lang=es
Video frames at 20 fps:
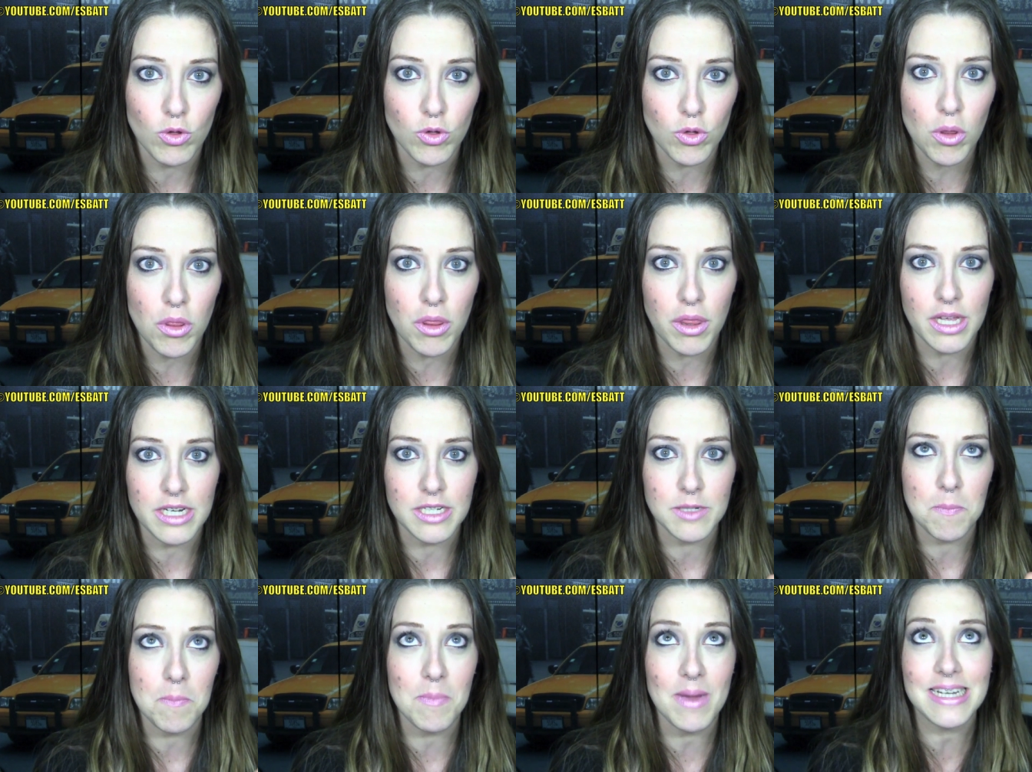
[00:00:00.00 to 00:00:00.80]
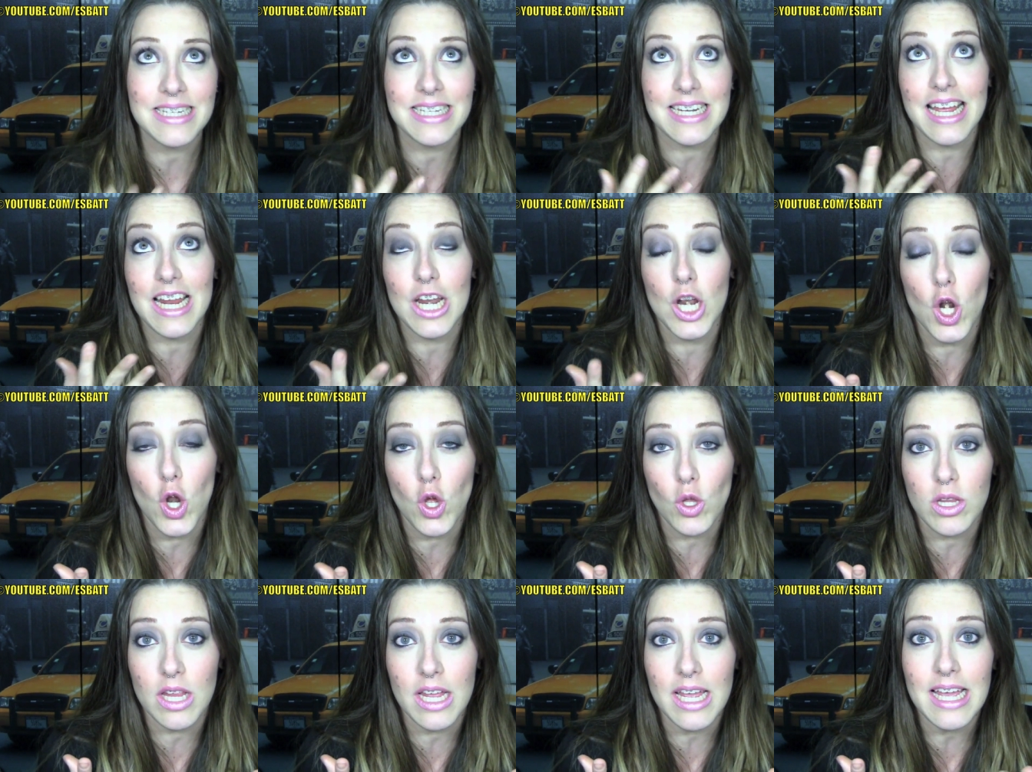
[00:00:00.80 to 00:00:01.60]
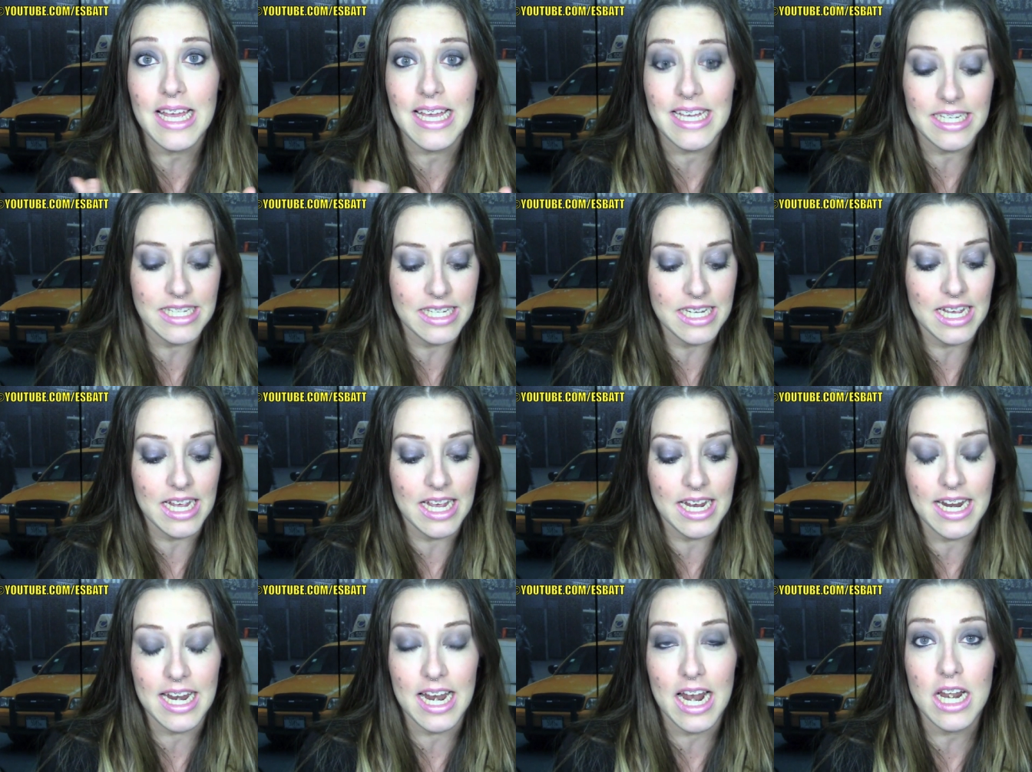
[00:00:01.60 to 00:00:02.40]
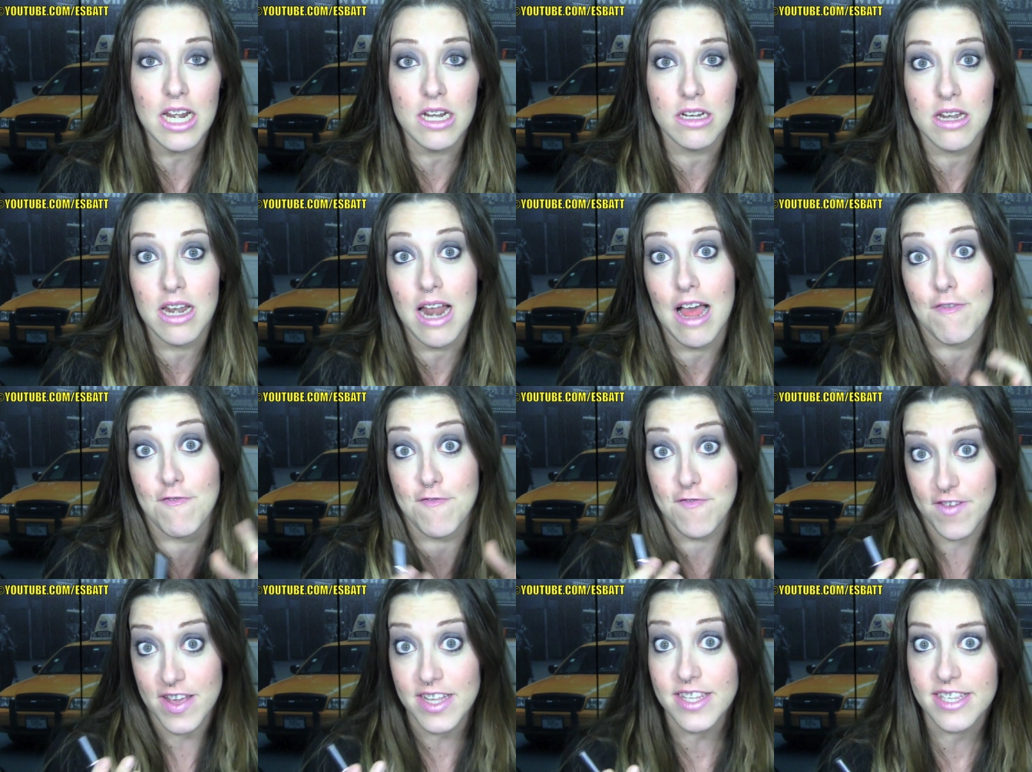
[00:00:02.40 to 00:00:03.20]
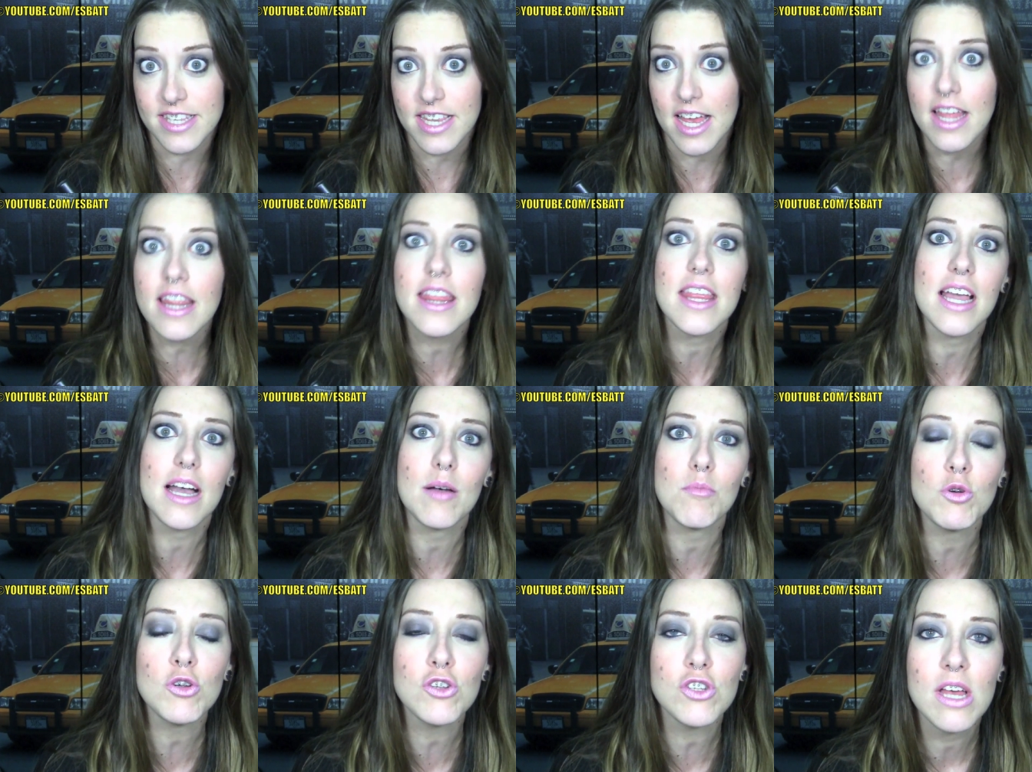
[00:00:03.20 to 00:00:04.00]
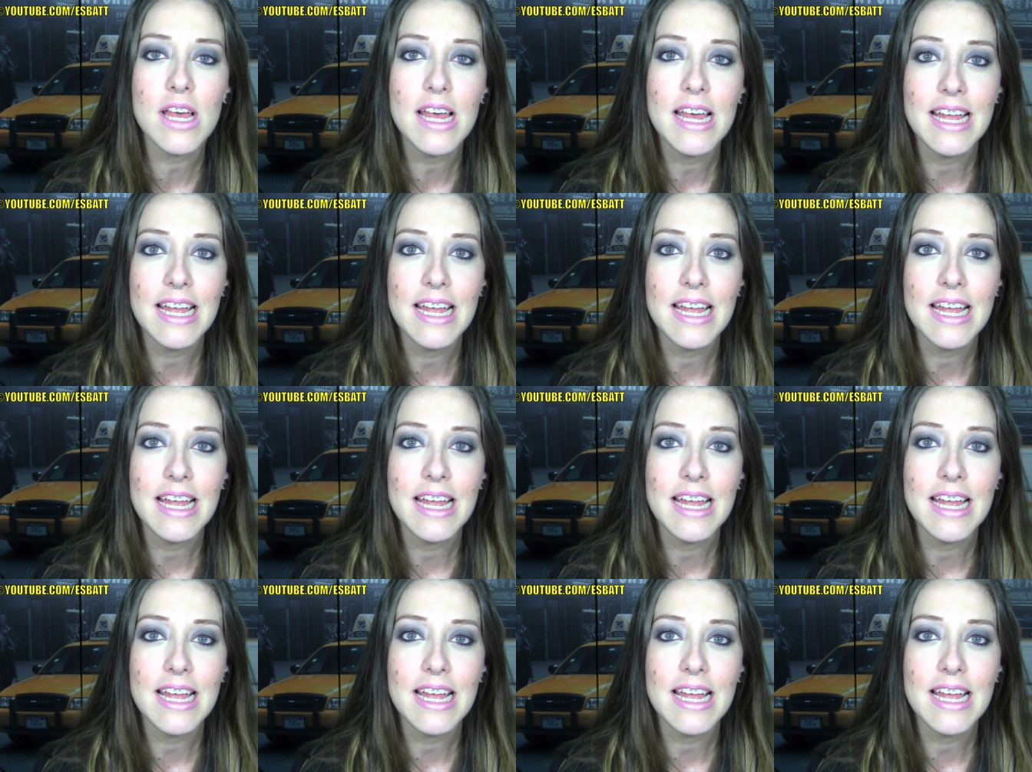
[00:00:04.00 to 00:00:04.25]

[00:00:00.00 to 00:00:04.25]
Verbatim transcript: Entonces, más que el lote, es en general la fecha, digamos,